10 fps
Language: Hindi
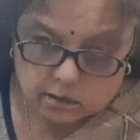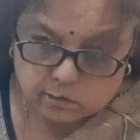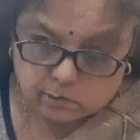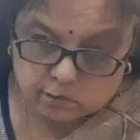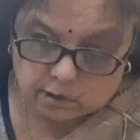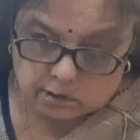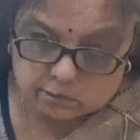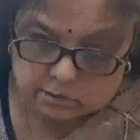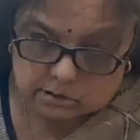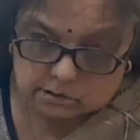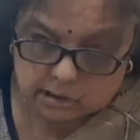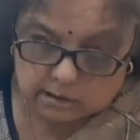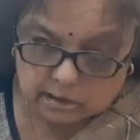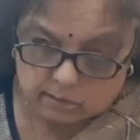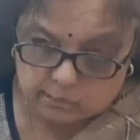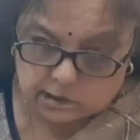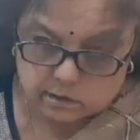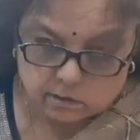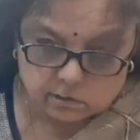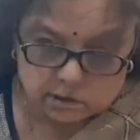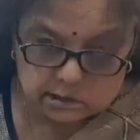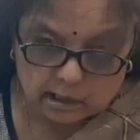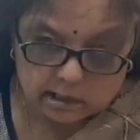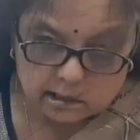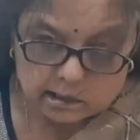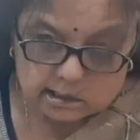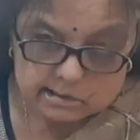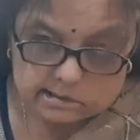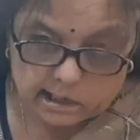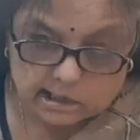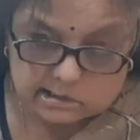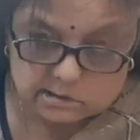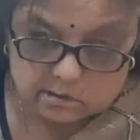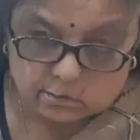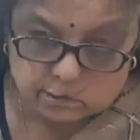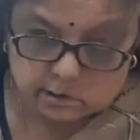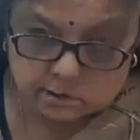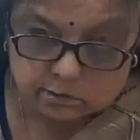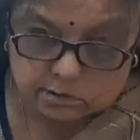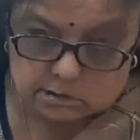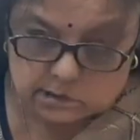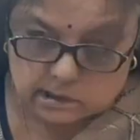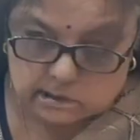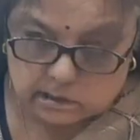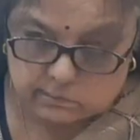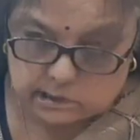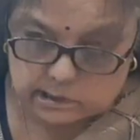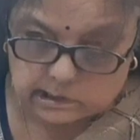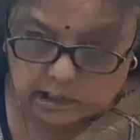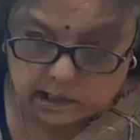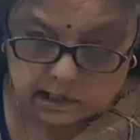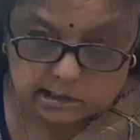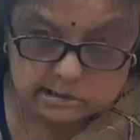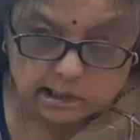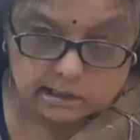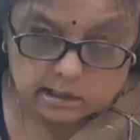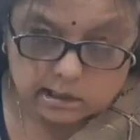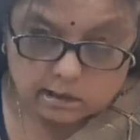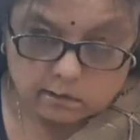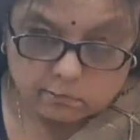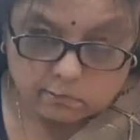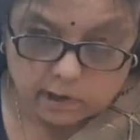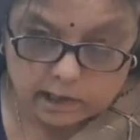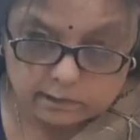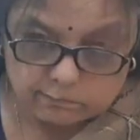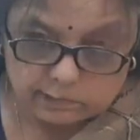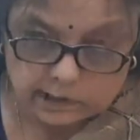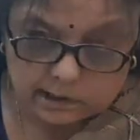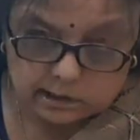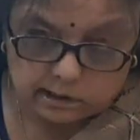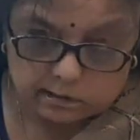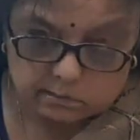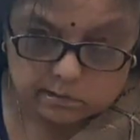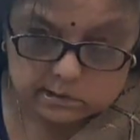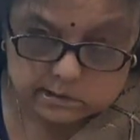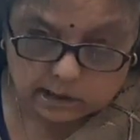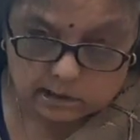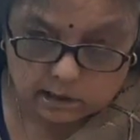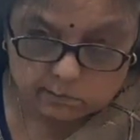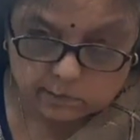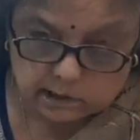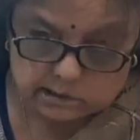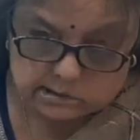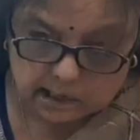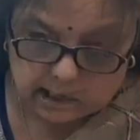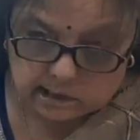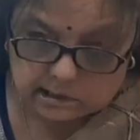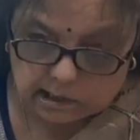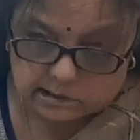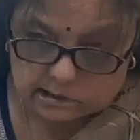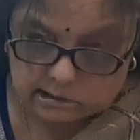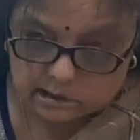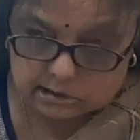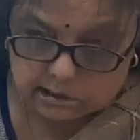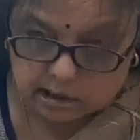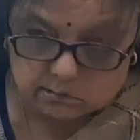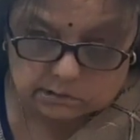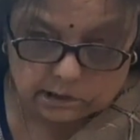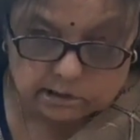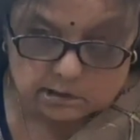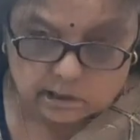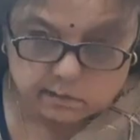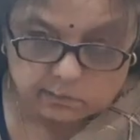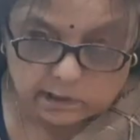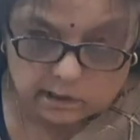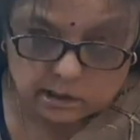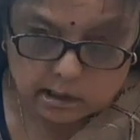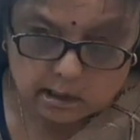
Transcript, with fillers: कोटि रुद्र संहिता में नौ हजार सहस्त्र कोटि रुद्र संहिता में ग्यारह हजार वायव्य संहिता में चार हजार तथा धर्म संहिता में